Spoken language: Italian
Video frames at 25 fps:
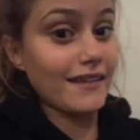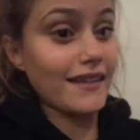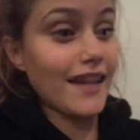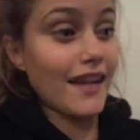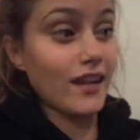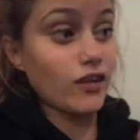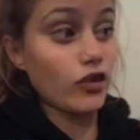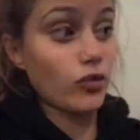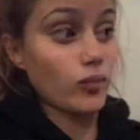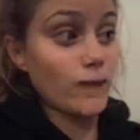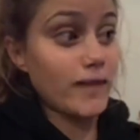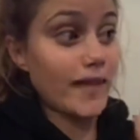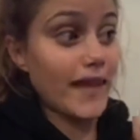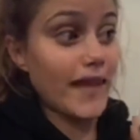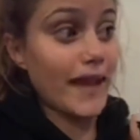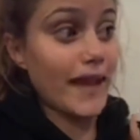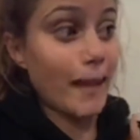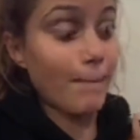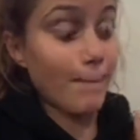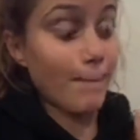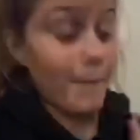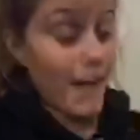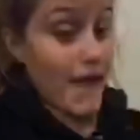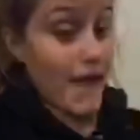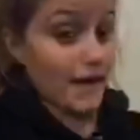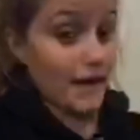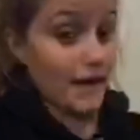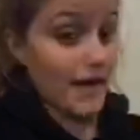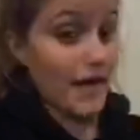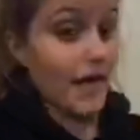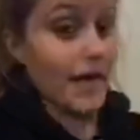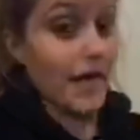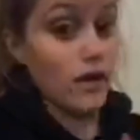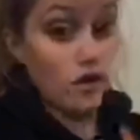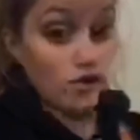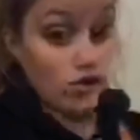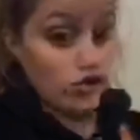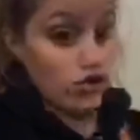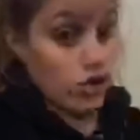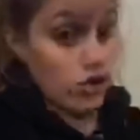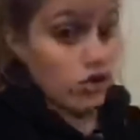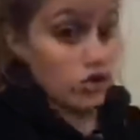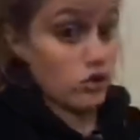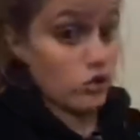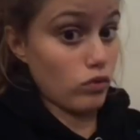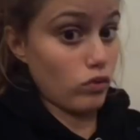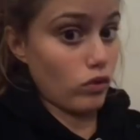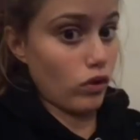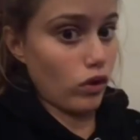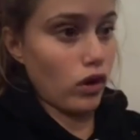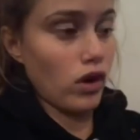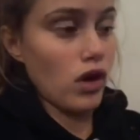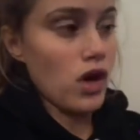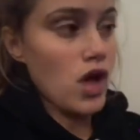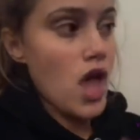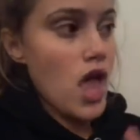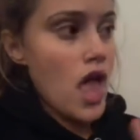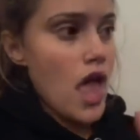dandomi della merda e non censuro,